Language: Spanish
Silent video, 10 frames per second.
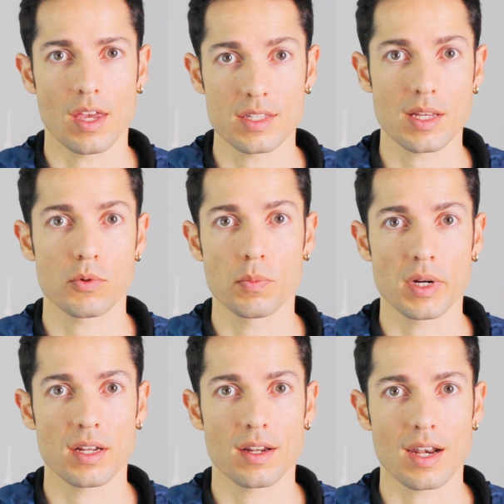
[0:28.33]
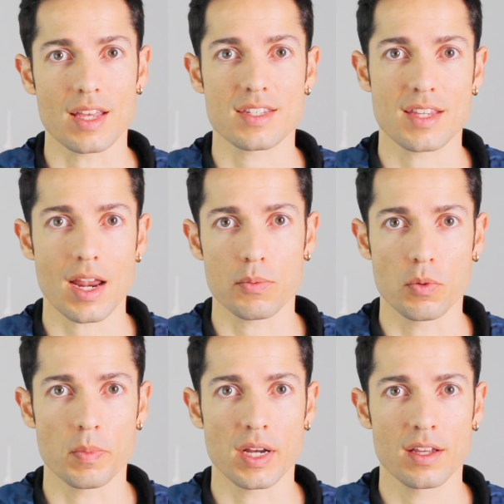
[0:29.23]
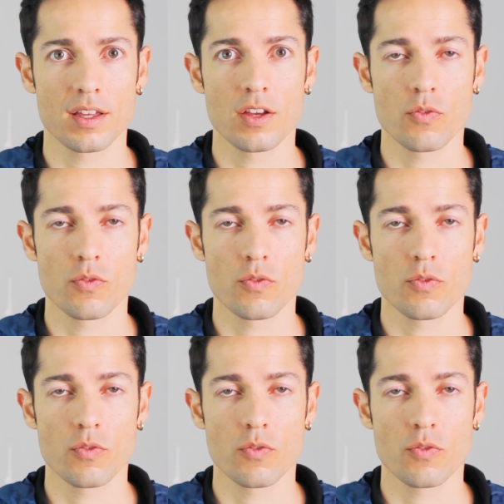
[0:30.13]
Esta bomba, la Tsar bomba,